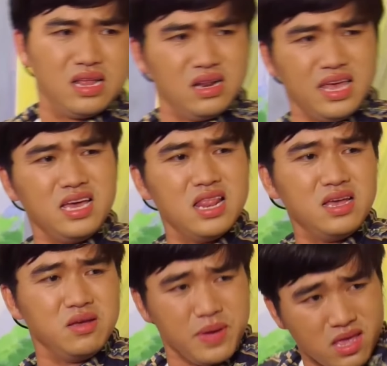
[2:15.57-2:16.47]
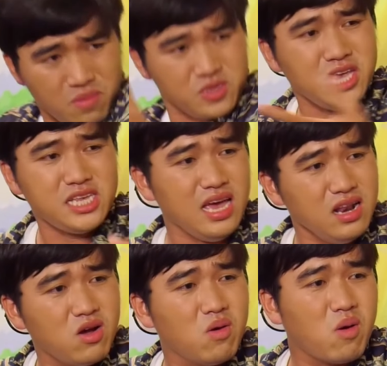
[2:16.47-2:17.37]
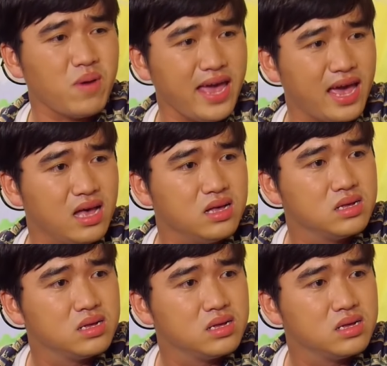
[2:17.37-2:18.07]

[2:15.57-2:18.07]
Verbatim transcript: lấy lấy bây giờ nó chia sẻ nên con không nghe hả